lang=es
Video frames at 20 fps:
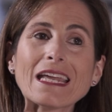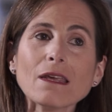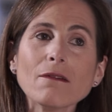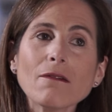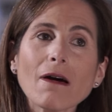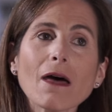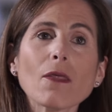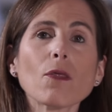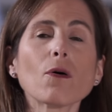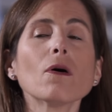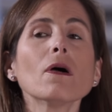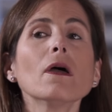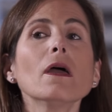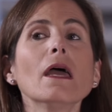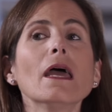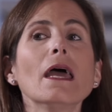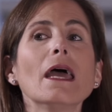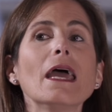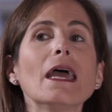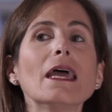cribado
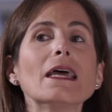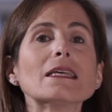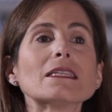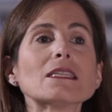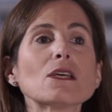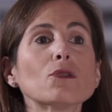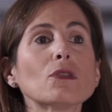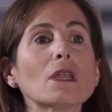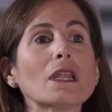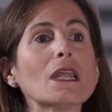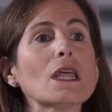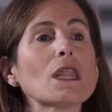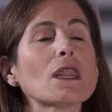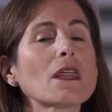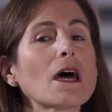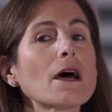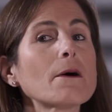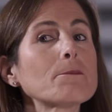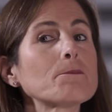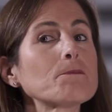eh, se
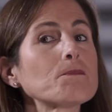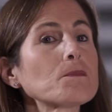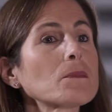utiliza